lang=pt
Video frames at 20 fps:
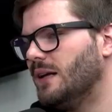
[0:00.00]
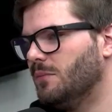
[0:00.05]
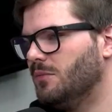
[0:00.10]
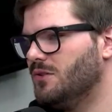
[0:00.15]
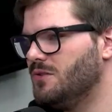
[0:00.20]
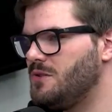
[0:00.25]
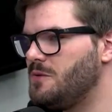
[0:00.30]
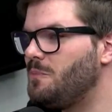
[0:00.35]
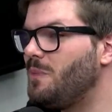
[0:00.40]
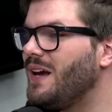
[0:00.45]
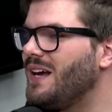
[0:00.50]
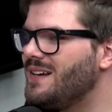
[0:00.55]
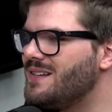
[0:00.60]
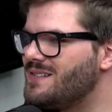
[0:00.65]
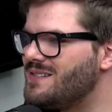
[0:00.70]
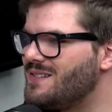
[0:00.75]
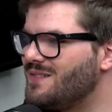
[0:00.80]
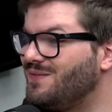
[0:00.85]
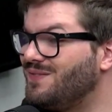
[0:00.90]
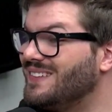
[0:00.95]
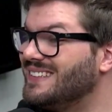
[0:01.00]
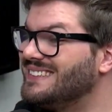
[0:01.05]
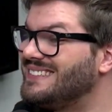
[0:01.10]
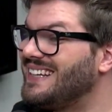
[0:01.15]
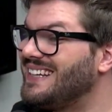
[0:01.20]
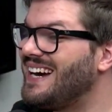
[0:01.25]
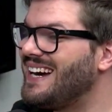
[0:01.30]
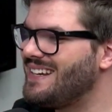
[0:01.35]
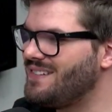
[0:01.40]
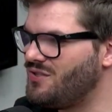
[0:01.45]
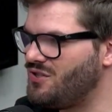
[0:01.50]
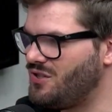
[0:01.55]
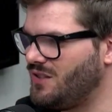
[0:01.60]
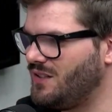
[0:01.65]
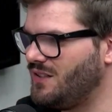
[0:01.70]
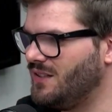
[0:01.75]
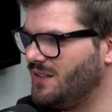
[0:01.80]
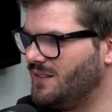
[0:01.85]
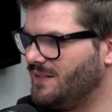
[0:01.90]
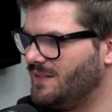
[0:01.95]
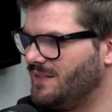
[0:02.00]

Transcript: da Blue Space, sim, fantástica. sim.